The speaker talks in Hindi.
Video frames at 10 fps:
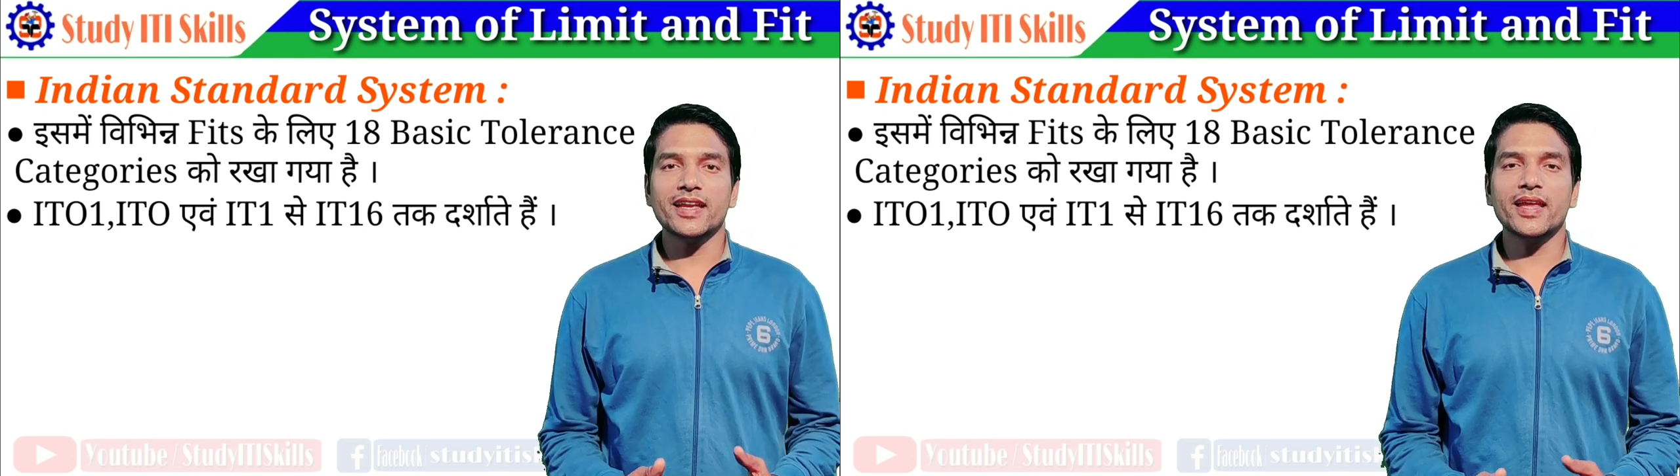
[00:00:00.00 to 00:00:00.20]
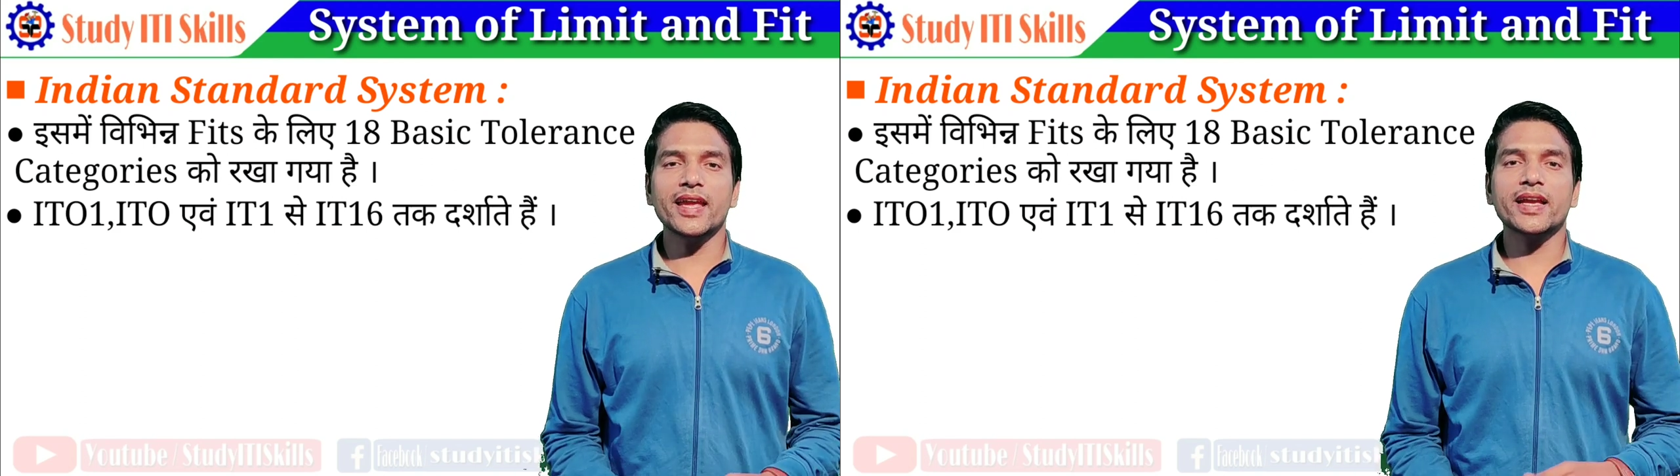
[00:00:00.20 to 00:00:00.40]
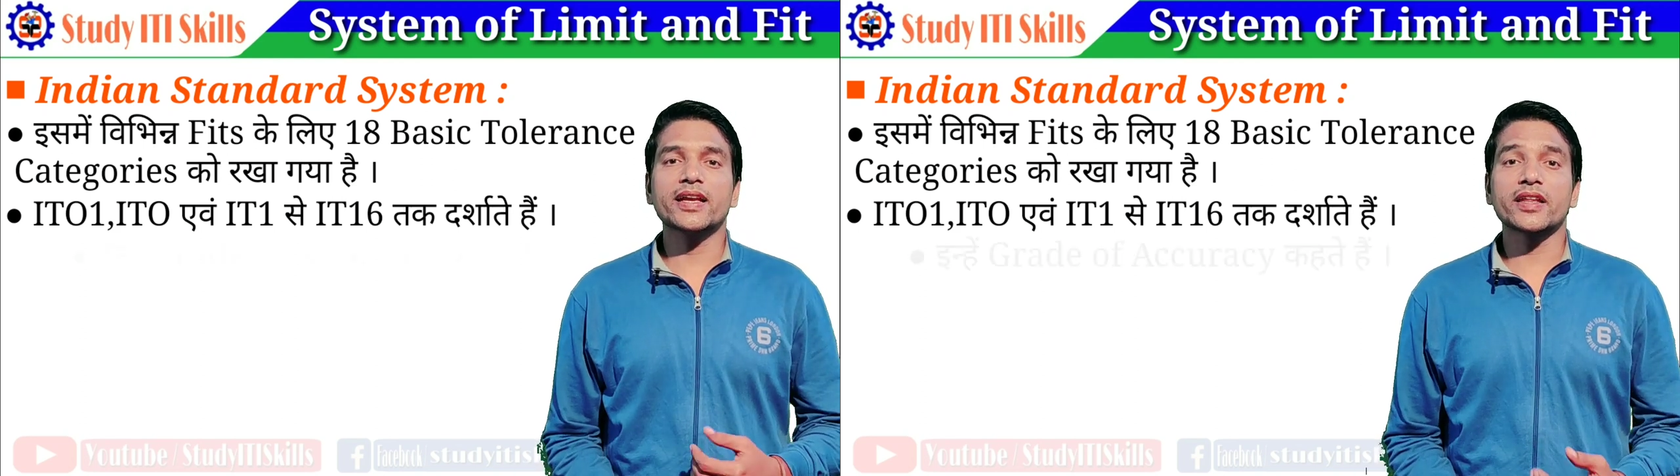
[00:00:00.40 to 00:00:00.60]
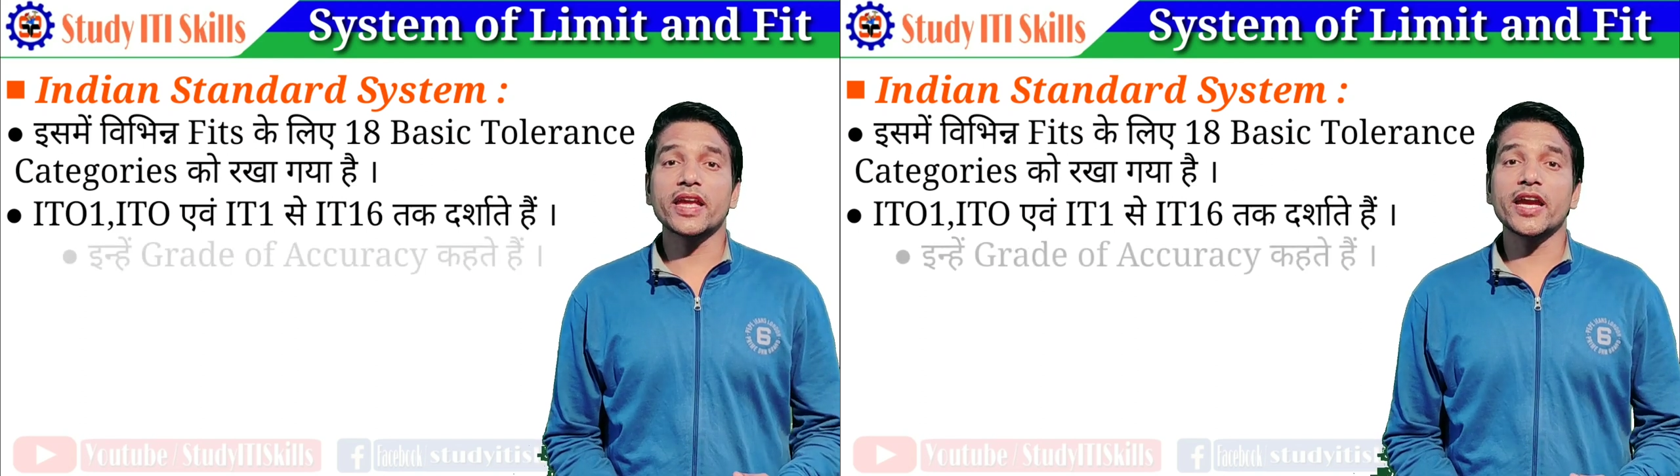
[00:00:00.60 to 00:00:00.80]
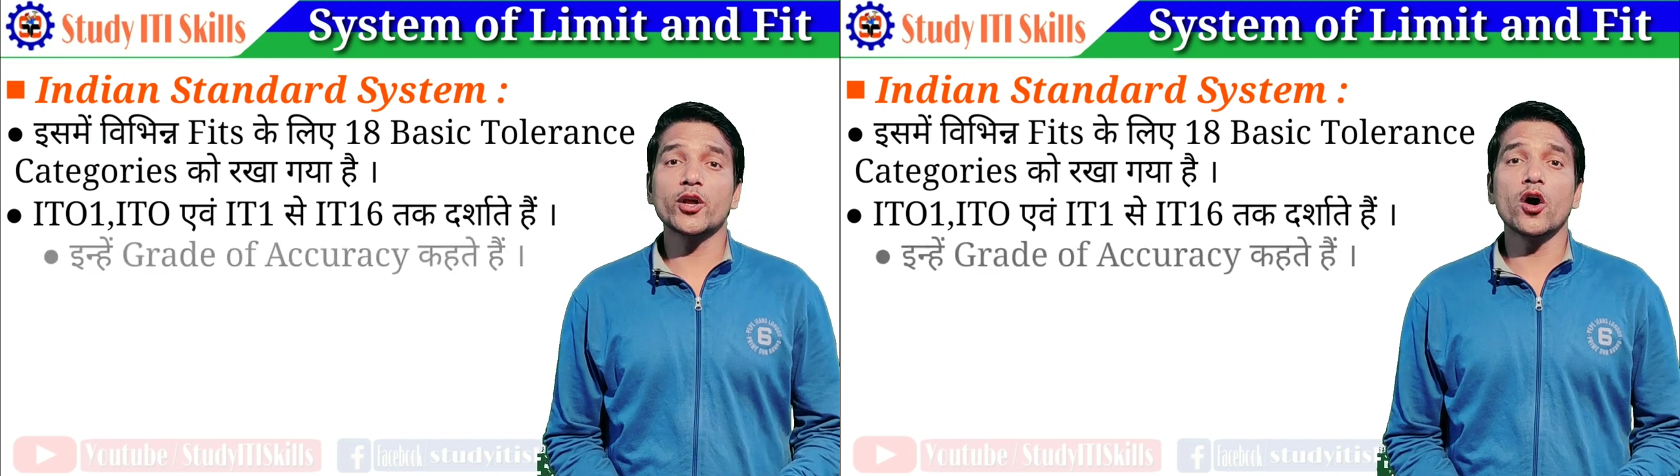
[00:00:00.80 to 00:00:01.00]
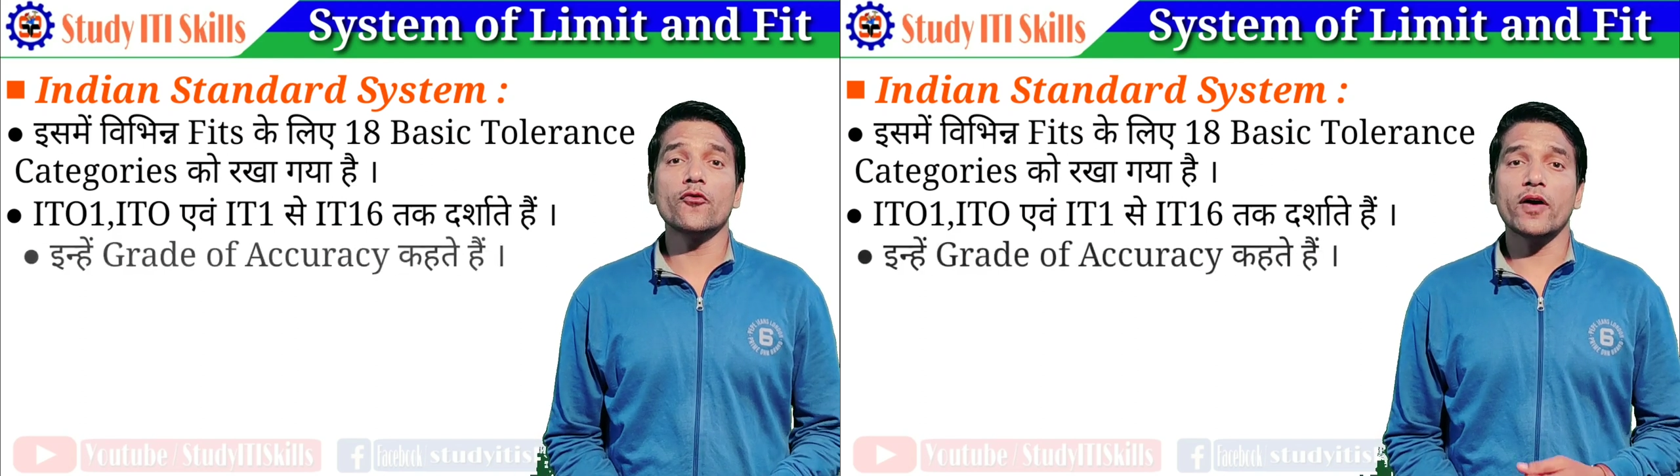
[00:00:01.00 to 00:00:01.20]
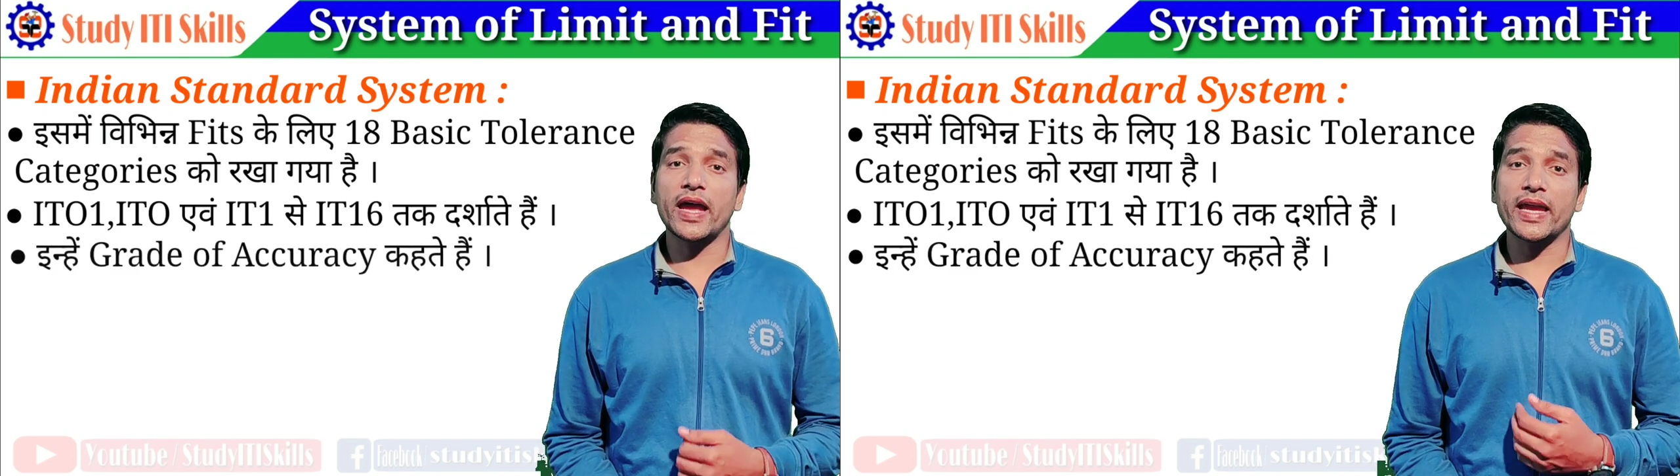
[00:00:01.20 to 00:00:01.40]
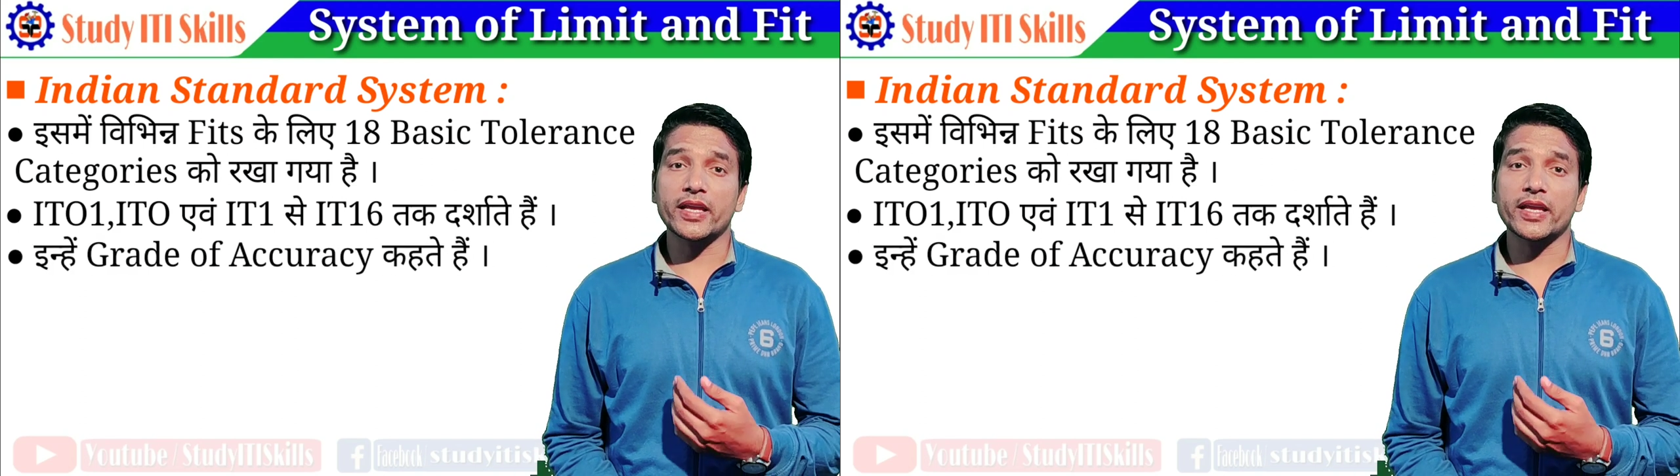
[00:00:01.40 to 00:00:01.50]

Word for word: इन्हें ग्रेड ऑफ